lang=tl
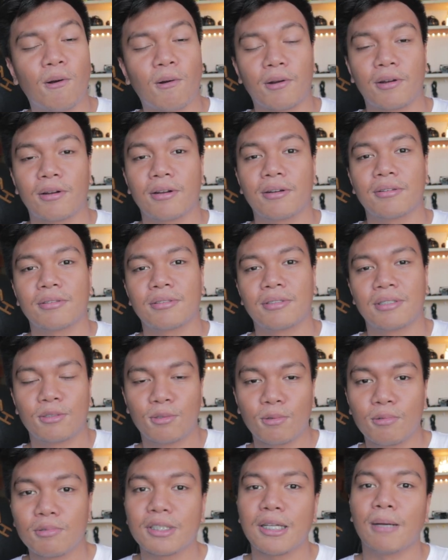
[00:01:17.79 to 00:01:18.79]
or
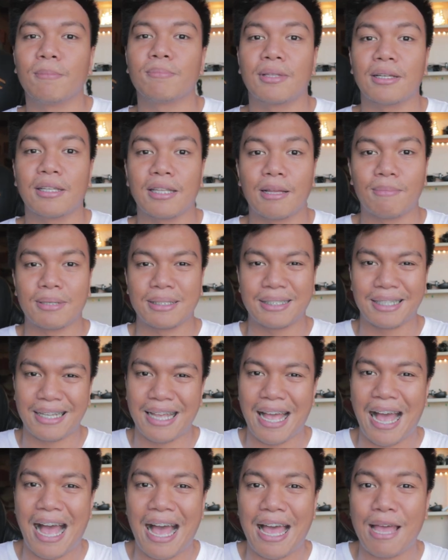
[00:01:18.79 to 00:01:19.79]
do something na
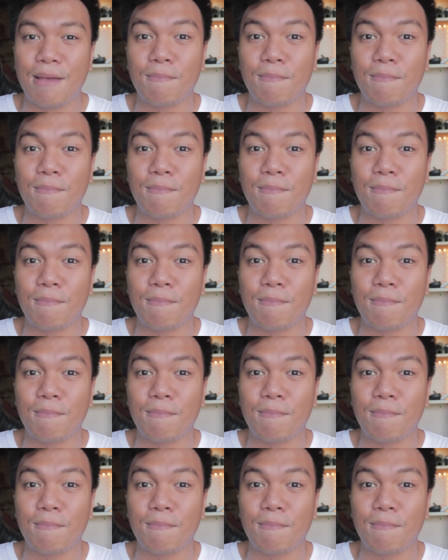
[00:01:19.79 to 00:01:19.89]
masaya